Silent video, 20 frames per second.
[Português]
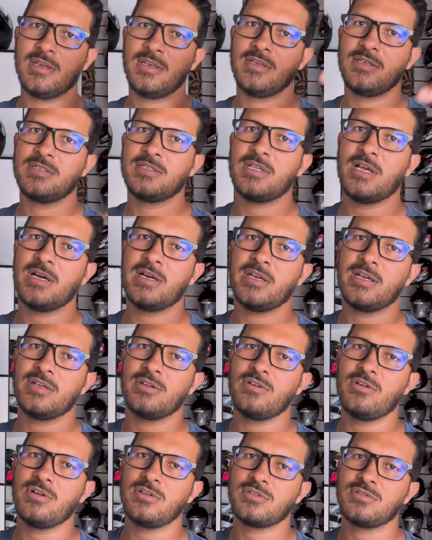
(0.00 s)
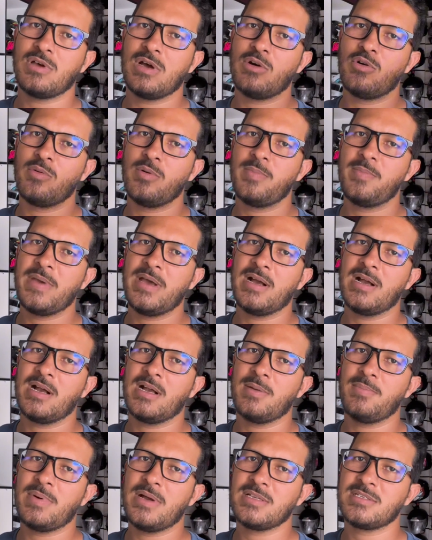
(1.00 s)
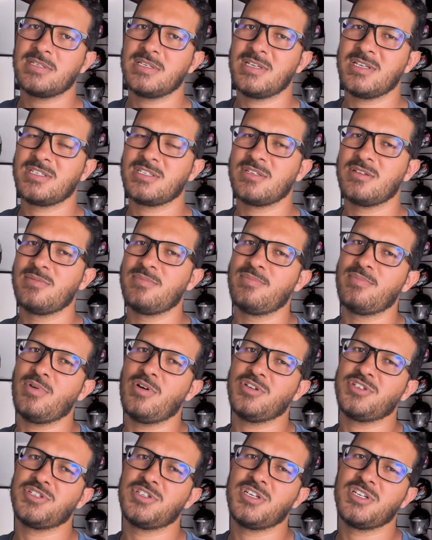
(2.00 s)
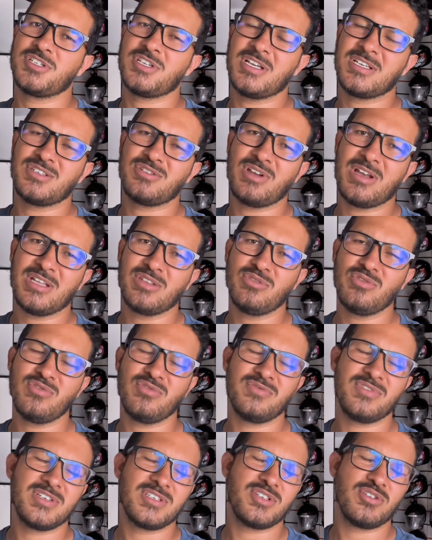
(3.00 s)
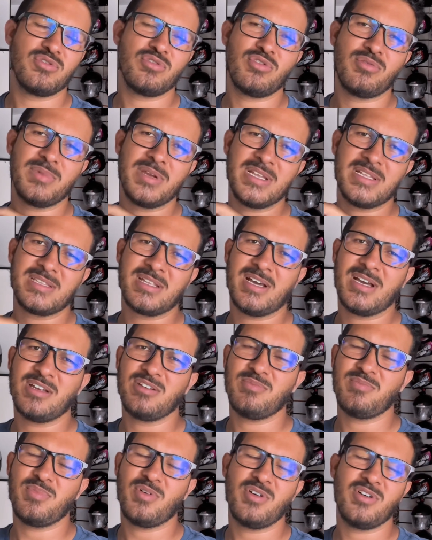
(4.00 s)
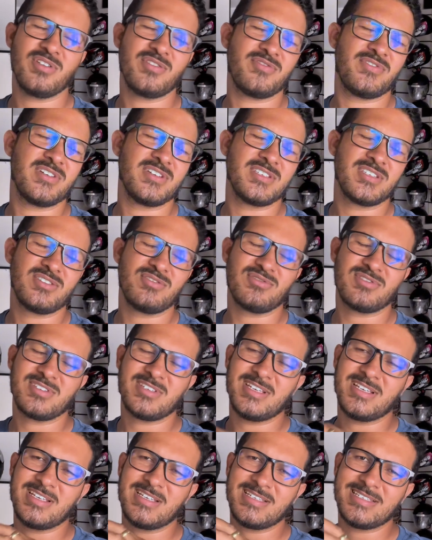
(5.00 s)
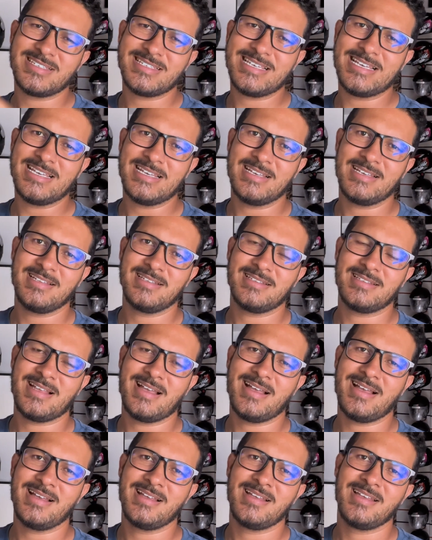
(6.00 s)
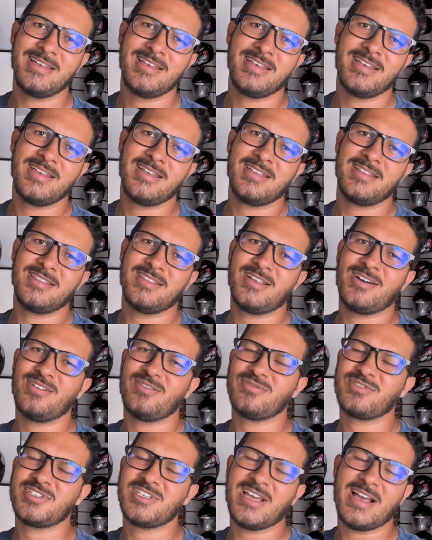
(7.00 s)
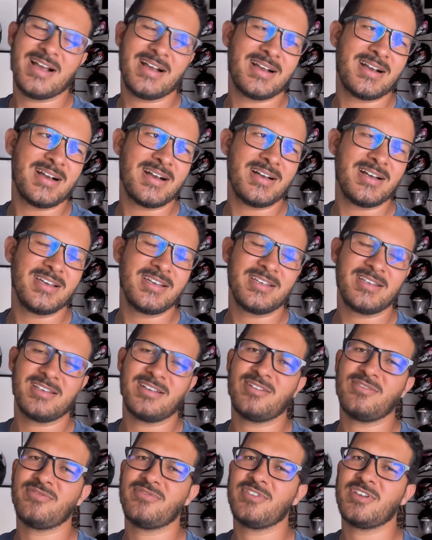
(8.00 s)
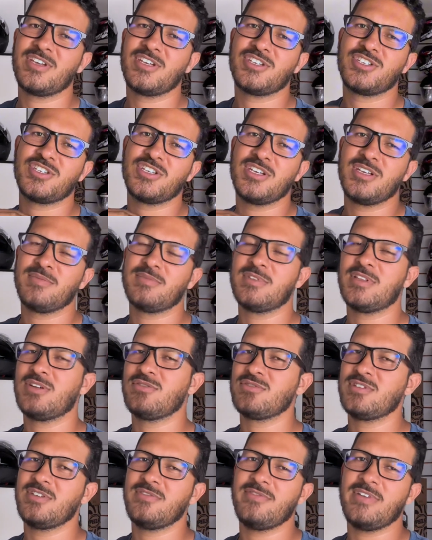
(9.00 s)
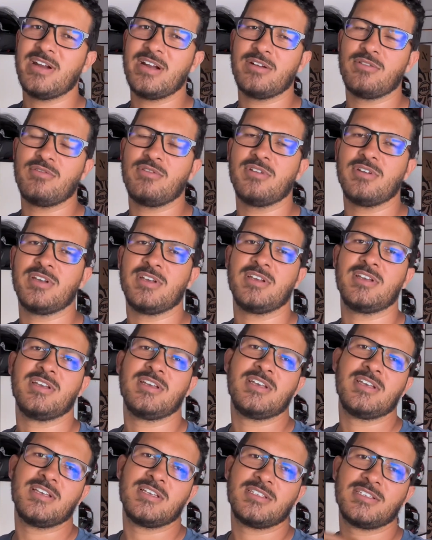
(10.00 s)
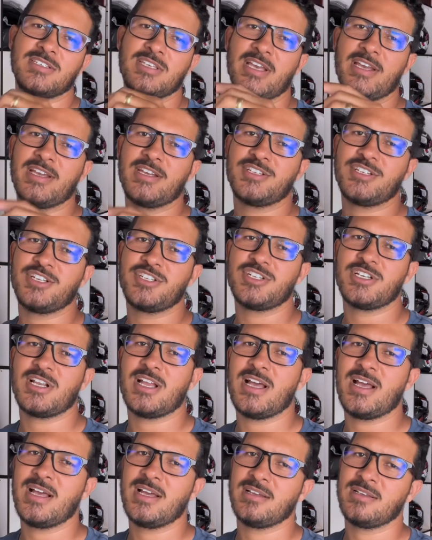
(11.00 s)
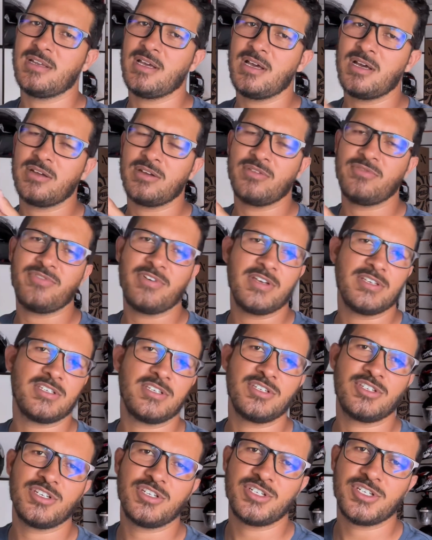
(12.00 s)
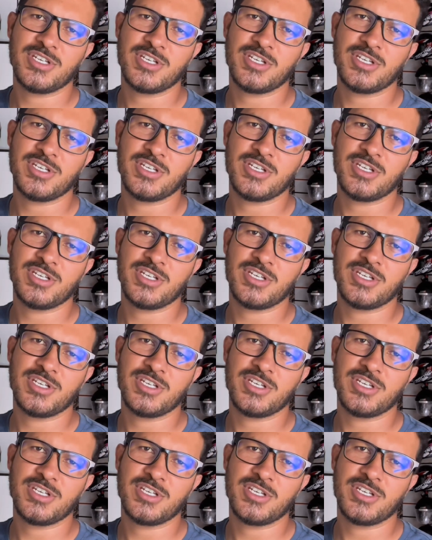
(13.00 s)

Instagram nosso, arroba phcapacetes. Pode deixar sua dúvida, seu comentário, pode fazer o que você quiser, tá? Não se acanhe, não fique tímido, não se envergonhe. Segue a gente lá. Não, não faz sentido